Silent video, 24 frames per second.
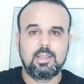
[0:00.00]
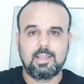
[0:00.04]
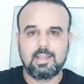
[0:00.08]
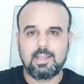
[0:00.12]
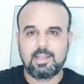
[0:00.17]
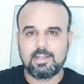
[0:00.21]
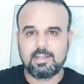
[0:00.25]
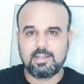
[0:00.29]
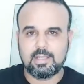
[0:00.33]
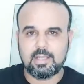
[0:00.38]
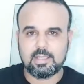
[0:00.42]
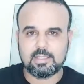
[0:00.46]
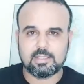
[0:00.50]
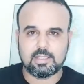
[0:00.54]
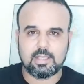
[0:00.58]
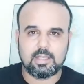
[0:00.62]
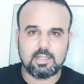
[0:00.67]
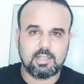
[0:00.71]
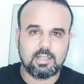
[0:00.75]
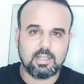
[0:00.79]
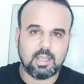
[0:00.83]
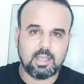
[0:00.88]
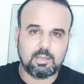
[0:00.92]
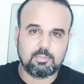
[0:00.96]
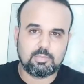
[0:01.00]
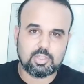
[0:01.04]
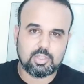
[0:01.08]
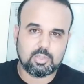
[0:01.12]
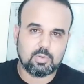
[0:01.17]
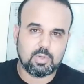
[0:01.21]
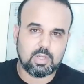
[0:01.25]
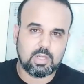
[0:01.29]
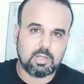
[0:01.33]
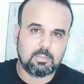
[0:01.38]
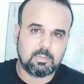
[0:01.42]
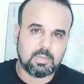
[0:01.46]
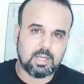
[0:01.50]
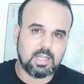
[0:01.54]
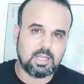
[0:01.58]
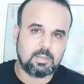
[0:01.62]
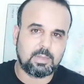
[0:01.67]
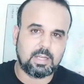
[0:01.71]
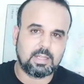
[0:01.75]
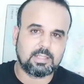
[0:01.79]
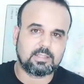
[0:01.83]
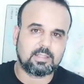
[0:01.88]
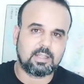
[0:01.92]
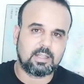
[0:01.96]
الناس اللي غيمشيو
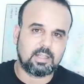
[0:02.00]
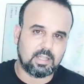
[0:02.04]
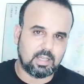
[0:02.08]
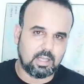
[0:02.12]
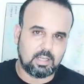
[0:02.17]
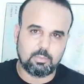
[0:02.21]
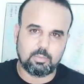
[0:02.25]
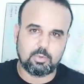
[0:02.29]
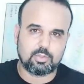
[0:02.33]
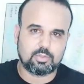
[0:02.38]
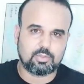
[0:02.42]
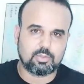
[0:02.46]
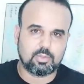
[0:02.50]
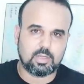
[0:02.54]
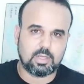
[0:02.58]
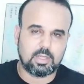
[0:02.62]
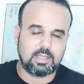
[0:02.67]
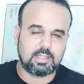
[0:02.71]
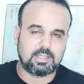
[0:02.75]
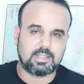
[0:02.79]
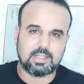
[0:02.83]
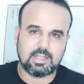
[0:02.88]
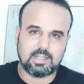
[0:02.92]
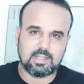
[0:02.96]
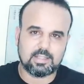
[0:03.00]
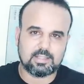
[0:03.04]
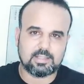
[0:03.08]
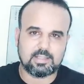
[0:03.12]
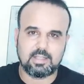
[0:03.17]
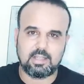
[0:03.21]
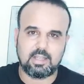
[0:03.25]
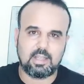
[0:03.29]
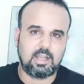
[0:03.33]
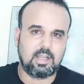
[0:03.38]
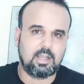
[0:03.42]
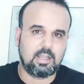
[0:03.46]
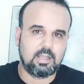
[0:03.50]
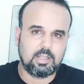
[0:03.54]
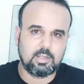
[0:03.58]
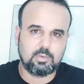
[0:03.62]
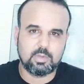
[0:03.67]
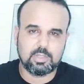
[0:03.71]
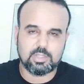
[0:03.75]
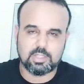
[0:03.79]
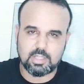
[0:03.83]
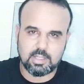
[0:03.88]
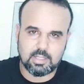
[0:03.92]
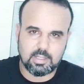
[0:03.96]
المغرب عن طريق البرتغال كنصيحه
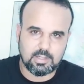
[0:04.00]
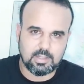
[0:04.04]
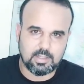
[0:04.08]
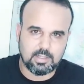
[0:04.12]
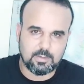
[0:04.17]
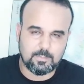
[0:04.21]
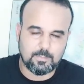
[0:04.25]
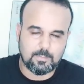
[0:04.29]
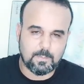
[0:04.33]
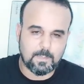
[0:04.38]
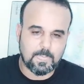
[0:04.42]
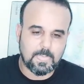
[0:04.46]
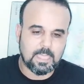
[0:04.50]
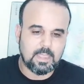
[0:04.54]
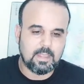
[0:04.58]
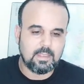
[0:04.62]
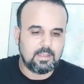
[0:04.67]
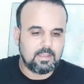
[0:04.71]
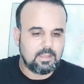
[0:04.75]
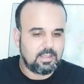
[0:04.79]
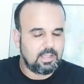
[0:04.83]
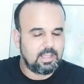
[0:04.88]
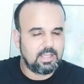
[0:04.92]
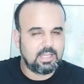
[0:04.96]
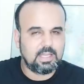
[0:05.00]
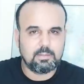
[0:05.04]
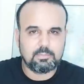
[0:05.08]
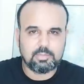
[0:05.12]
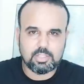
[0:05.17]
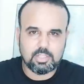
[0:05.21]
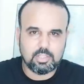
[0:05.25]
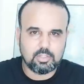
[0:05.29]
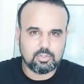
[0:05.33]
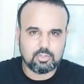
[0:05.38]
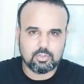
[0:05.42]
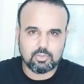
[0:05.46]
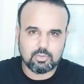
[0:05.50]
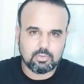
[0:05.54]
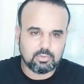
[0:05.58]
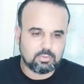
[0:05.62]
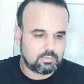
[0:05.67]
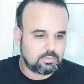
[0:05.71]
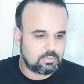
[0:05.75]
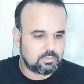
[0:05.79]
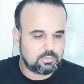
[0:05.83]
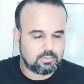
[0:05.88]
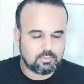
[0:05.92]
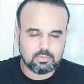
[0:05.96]
لوجه الله الا مشيتو
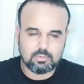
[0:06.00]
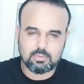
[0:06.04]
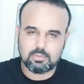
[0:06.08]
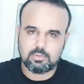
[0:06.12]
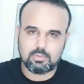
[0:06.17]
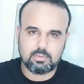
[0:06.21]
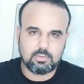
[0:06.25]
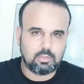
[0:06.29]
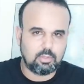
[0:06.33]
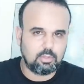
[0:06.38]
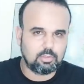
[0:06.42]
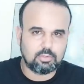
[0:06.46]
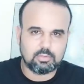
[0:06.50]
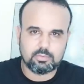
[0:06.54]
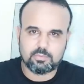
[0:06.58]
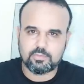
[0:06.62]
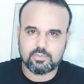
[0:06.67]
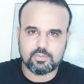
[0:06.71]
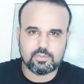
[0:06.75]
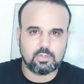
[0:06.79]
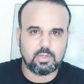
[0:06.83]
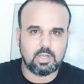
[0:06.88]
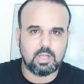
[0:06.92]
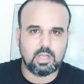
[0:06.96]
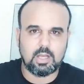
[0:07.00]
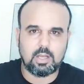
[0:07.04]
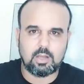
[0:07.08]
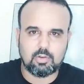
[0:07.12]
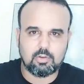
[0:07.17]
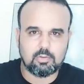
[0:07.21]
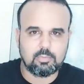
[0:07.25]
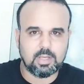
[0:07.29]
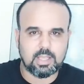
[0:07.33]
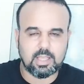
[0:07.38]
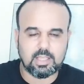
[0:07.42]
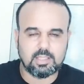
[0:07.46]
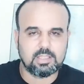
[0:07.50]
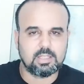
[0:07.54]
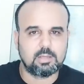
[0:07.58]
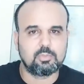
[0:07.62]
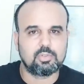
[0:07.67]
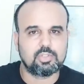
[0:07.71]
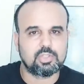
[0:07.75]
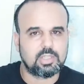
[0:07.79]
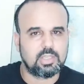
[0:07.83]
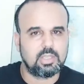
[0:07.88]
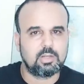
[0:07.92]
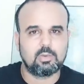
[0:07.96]
والحدود مفتوحه وما كاين حتى
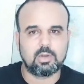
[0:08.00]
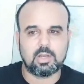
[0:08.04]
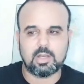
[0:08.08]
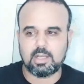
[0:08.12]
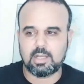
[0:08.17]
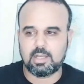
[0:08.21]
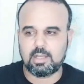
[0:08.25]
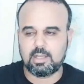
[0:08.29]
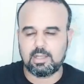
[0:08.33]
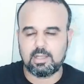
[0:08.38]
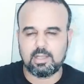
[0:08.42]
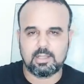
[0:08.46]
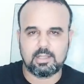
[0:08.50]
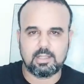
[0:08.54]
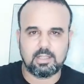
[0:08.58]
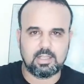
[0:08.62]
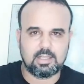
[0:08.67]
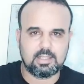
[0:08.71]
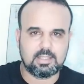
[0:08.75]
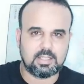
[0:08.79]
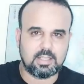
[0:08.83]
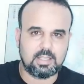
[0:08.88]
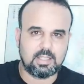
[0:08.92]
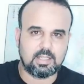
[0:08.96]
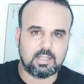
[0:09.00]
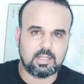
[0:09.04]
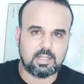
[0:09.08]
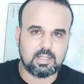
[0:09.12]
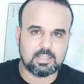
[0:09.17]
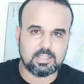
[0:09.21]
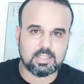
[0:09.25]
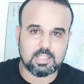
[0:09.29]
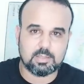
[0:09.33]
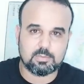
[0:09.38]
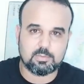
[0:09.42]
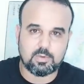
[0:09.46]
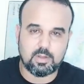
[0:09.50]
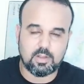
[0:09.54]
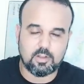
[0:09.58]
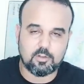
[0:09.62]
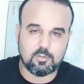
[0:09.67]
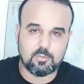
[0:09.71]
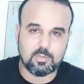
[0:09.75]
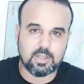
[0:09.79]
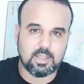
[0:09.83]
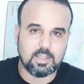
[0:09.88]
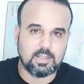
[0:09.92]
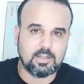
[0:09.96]
مشكل واخا هاد الاحصائيات اللي كنتقاسم
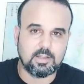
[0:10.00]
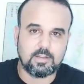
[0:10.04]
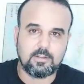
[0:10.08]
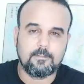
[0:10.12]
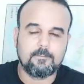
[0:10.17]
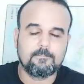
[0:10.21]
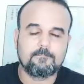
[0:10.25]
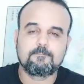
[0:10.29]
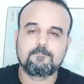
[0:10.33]
معكم كاينه